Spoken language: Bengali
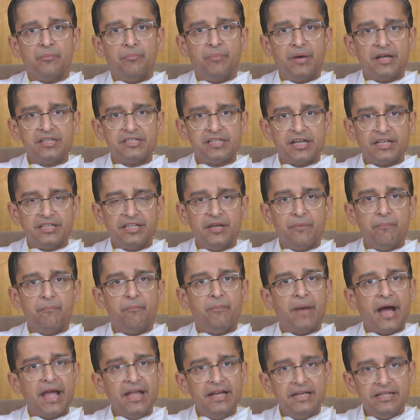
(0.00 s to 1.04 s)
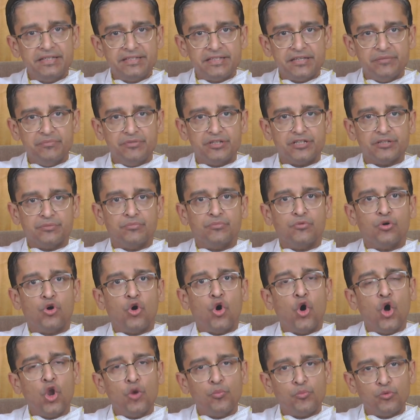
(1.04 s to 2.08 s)
বা যাদের মাইল্ড সিমটম
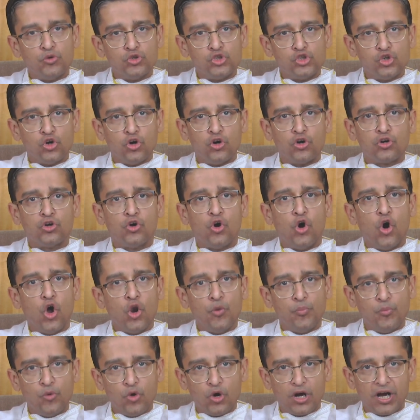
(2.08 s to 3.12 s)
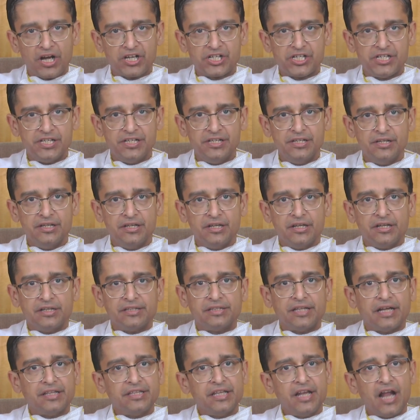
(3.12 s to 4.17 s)
অল্প জ্বর অল্প কাশি
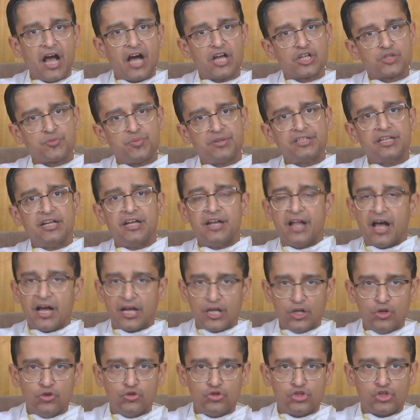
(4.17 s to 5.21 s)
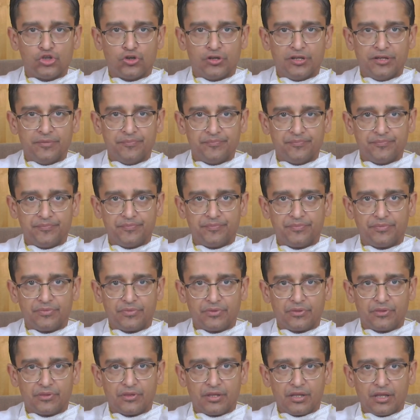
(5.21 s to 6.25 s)
তাদের হাসপাতালে না গেলেও চলে
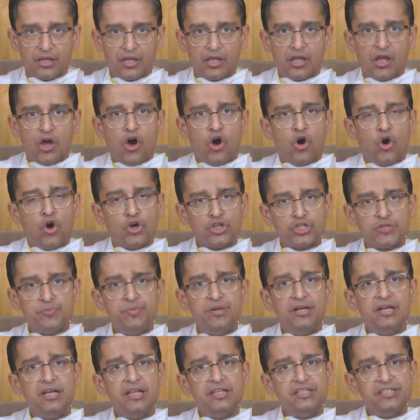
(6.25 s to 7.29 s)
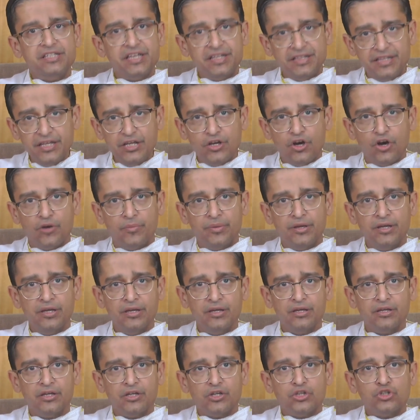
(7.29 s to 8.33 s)
হসপিটালে যেতেই হবে
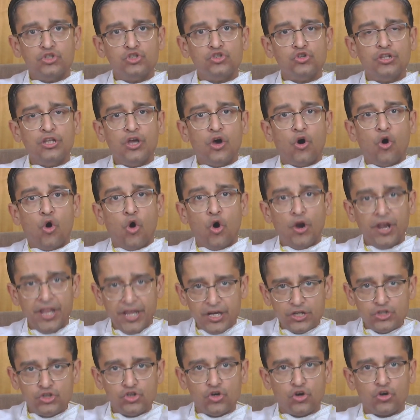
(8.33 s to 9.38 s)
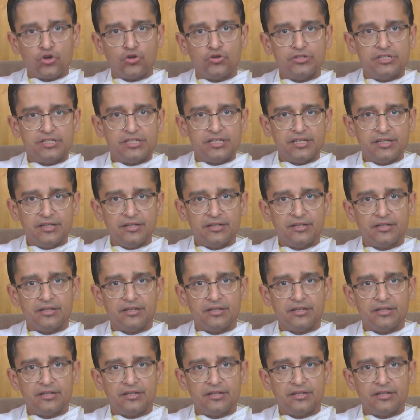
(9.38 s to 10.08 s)
যদি অনেক জ্বর হচ্ছে